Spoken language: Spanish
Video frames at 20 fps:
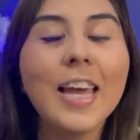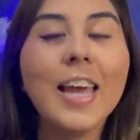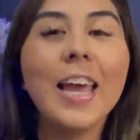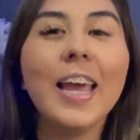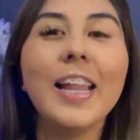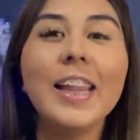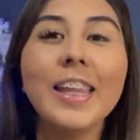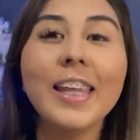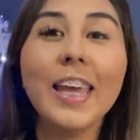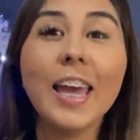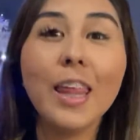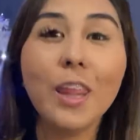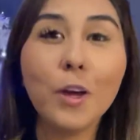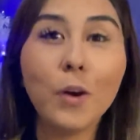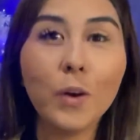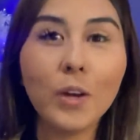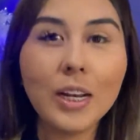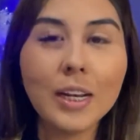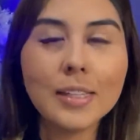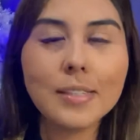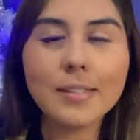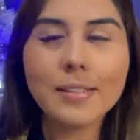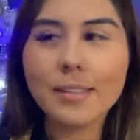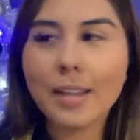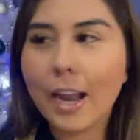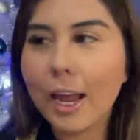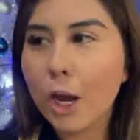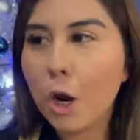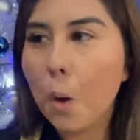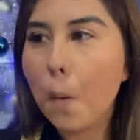El día de hoy les
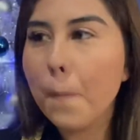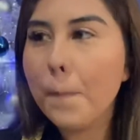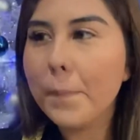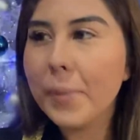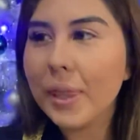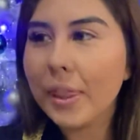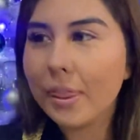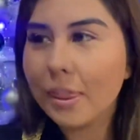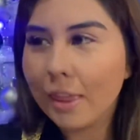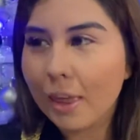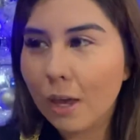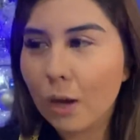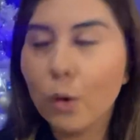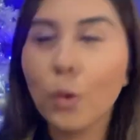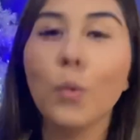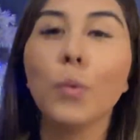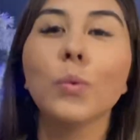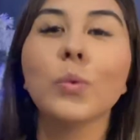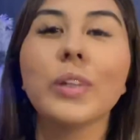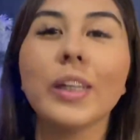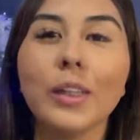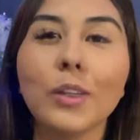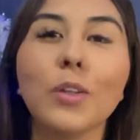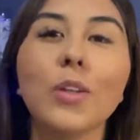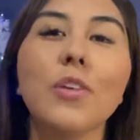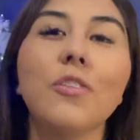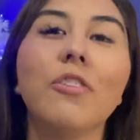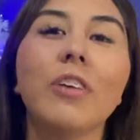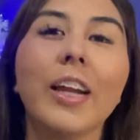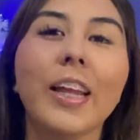traigo un video un tanto
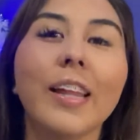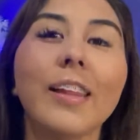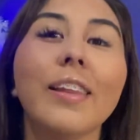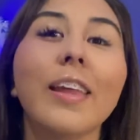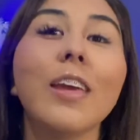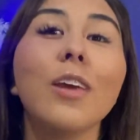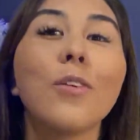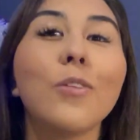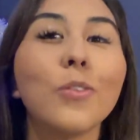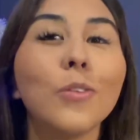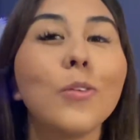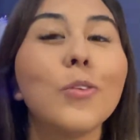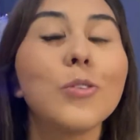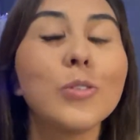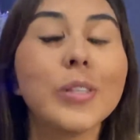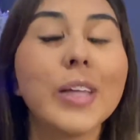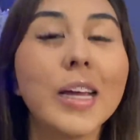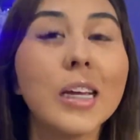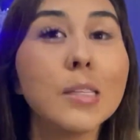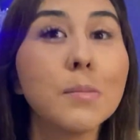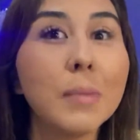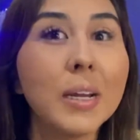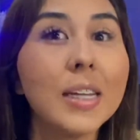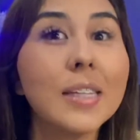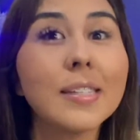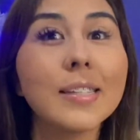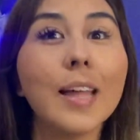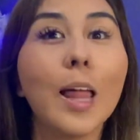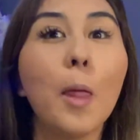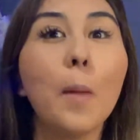diferente y que ustedes me han
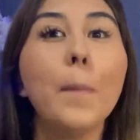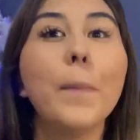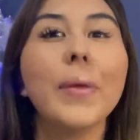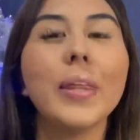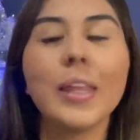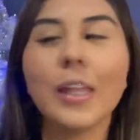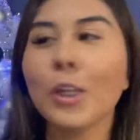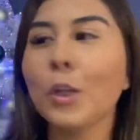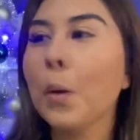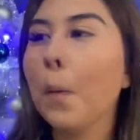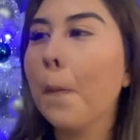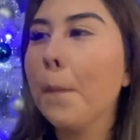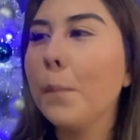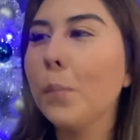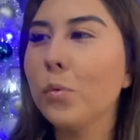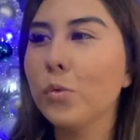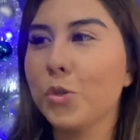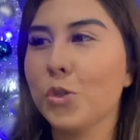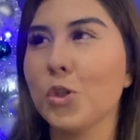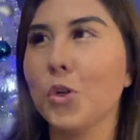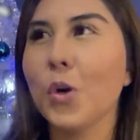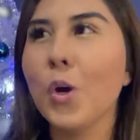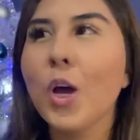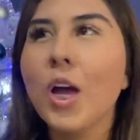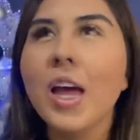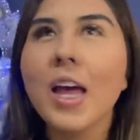estado pidiendo mucho.